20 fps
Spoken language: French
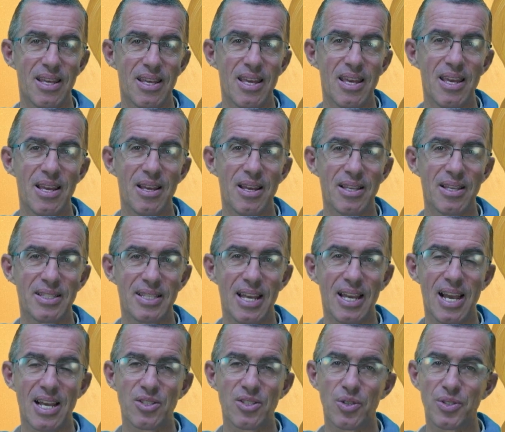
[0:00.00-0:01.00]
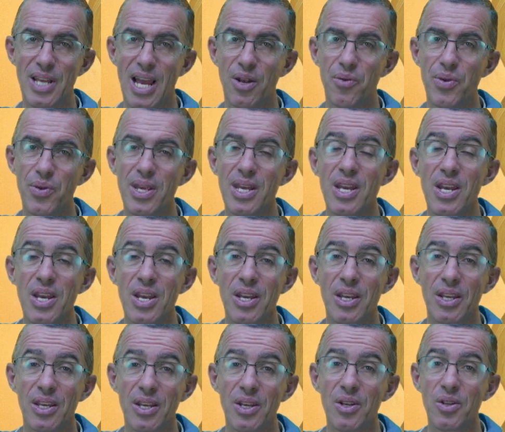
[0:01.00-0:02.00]
Et c'est grâce aussi à lui
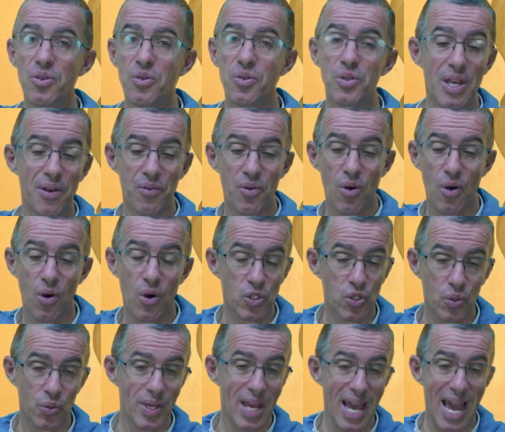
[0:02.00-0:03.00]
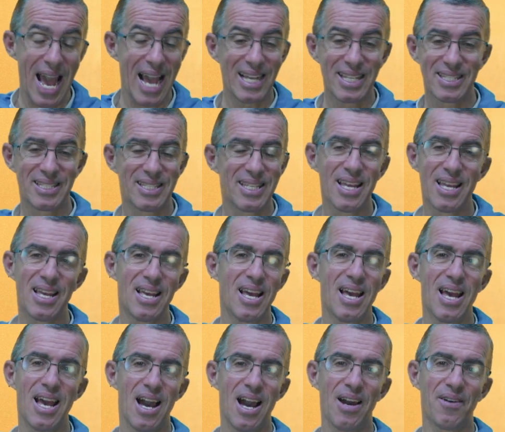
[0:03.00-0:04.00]
que nous avons aujourd'hui accès
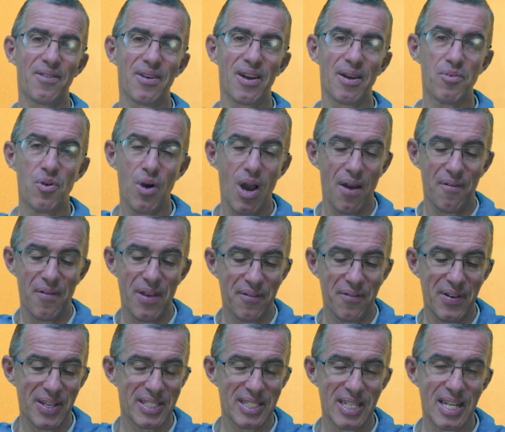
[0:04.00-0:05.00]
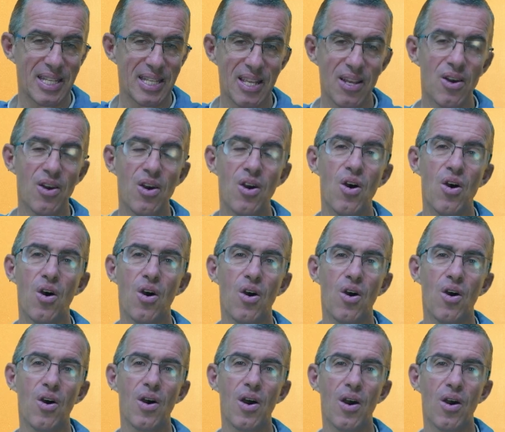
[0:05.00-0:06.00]
vraiment avec facilité
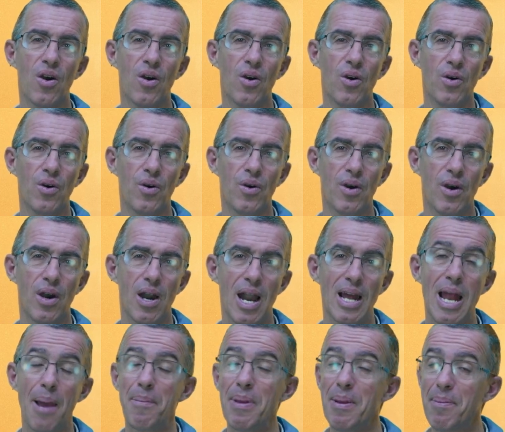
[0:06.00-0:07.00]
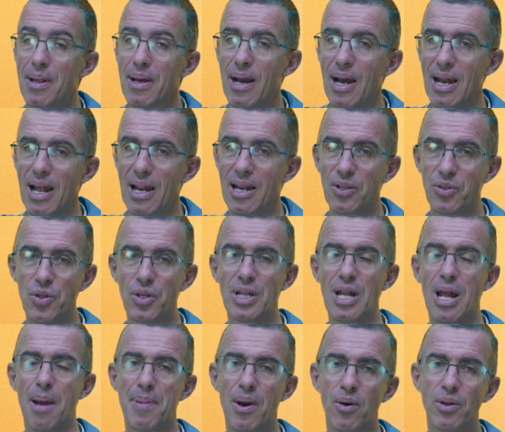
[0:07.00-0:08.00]
à, la Bible, à la lecture de
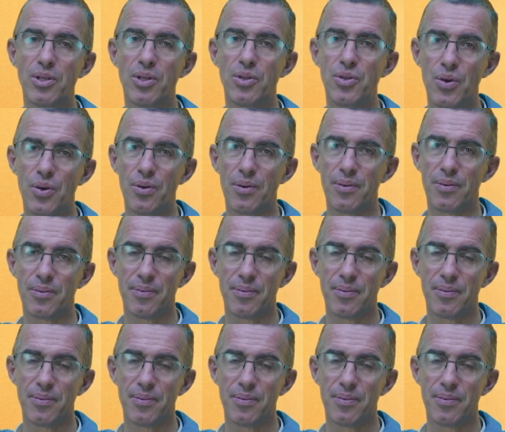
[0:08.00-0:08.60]
la parole de Dieu.